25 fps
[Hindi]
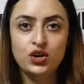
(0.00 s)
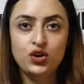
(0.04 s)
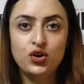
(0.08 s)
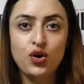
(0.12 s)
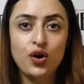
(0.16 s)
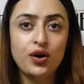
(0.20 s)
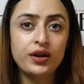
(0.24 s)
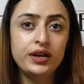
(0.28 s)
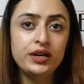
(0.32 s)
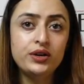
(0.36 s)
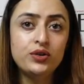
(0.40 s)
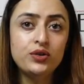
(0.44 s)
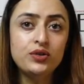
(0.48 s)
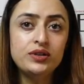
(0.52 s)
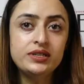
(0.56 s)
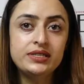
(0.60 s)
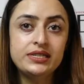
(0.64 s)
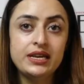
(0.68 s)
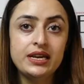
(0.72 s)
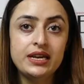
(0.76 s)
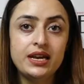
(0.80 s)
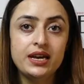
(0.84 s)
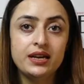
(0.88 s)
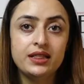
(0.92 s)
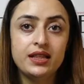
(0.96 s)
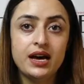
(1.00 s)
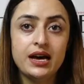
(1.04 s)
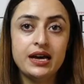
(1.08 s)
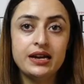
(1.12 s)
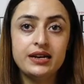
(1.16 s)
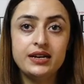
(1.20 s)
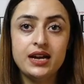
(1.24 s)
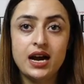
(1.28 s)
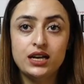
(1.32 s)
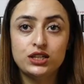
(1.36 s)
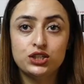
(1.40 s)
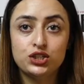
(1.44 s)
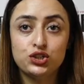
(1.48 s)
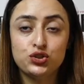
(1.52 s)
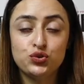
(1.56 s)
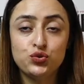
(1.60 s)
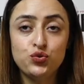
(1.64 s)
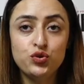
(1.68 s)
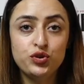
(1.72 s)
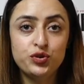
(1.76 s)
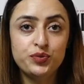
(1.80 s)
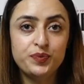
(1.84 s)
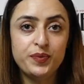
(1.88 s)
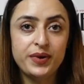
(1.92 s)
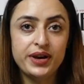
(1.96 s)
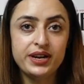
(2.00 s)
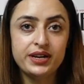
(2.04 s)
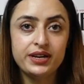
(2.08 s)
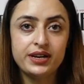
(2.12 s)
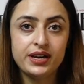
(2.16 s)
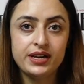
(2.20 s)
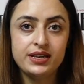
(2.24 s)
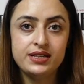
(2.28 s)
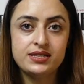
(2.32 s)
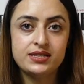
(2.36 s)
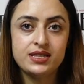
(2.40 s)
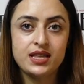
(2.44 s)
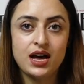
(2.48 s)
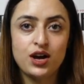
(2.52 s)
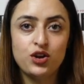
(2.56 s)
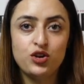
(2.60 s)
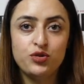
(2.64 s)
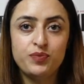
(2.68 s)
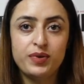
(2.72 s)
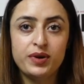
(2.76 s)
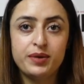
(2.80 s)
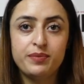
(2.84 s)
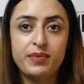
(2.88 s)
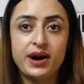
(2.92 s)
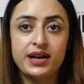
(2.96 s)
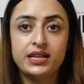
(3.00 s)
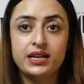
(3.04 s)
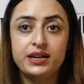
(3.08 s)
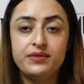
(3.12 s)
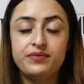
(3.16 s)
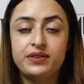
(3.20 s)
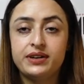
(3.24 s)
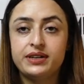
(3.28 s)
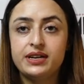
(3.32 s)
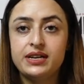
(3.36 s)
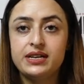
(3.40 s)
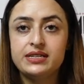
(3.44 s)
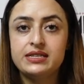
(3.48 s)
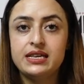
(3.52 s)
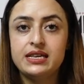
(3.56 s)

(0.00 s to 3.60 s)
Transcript: गौरीकुंड से केदारनाथ रूट पर कई स्थानों पर बादल फटने